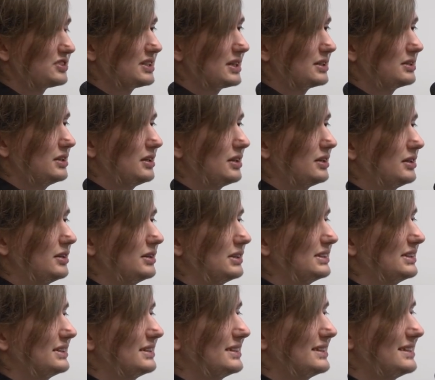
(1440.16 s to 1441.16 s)
w stanie
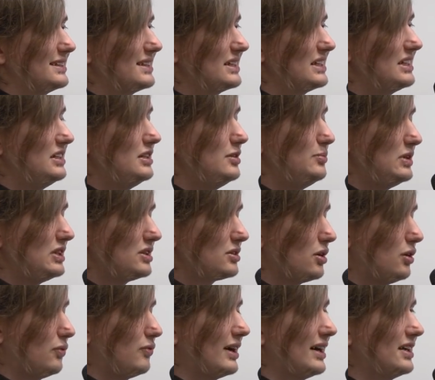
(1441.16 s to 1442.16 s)

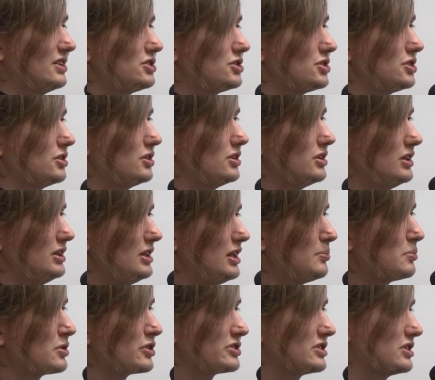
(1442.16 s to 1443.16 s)
limitować,
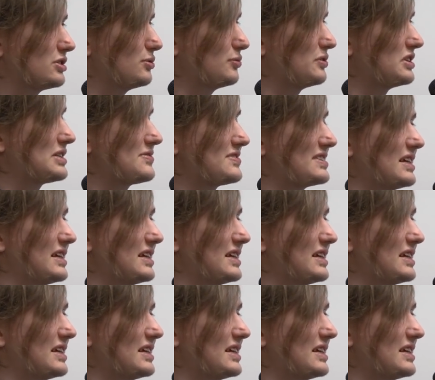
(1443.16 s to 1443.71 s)
ile procesów jest w